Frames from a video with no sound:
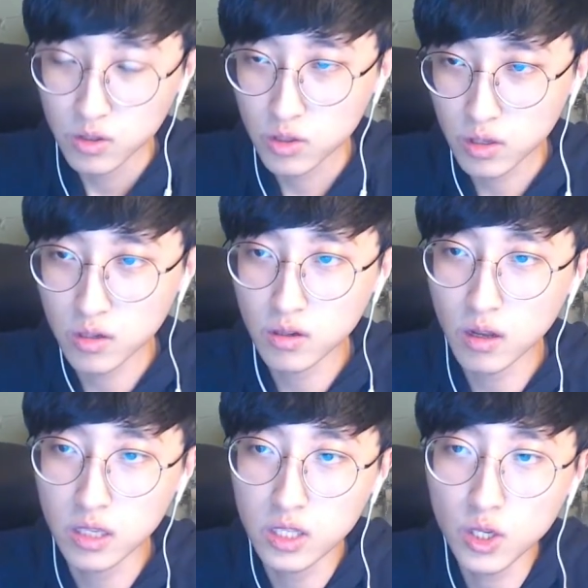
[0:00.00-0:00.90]
그한
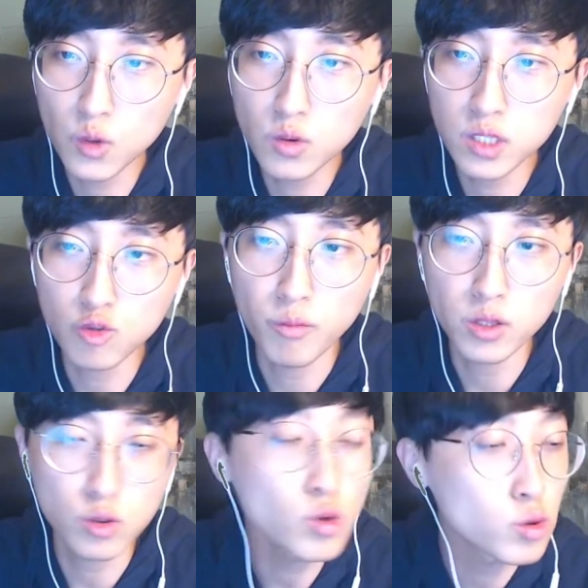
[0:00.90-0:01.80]
2천원씩
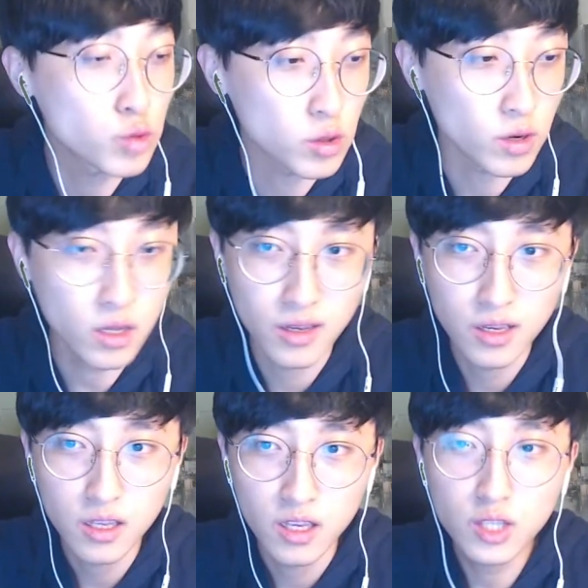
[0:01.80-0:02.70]
구매했더니 또 이건 되더라?
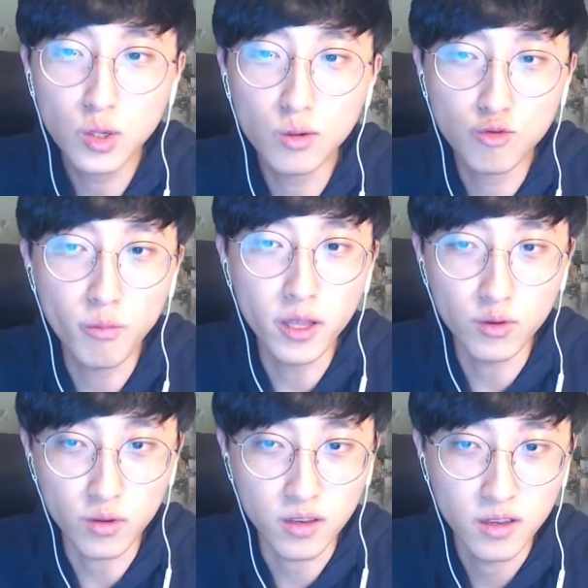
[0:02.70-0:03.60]
2천원 구매는
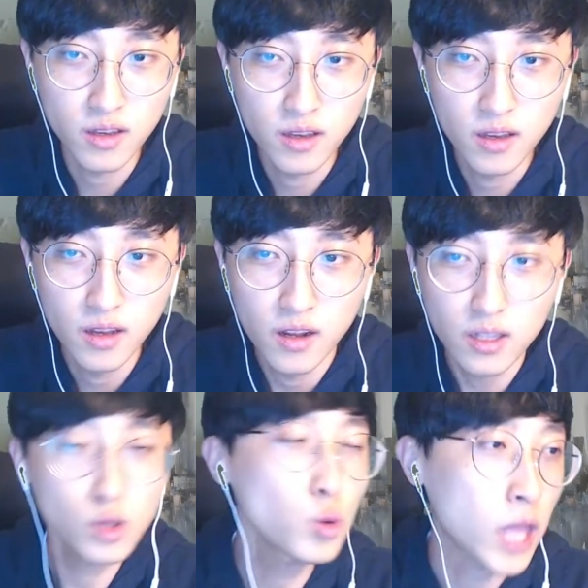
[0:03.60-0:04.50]
돼 근데
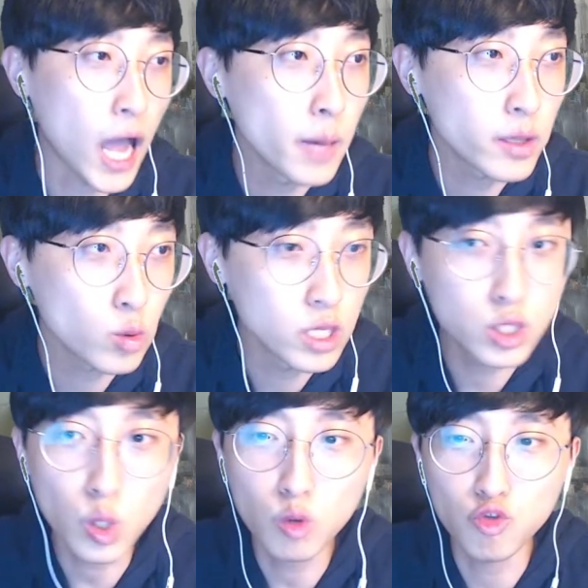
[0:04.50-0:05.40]
또 다음에 또
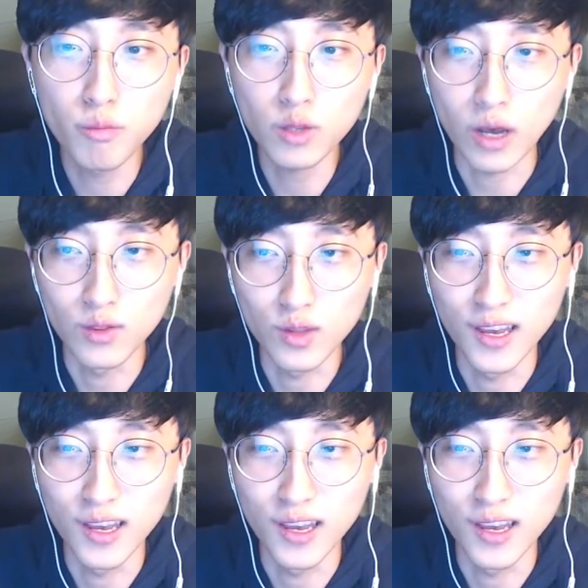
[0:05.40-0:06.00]
2천원 구매도 안 돼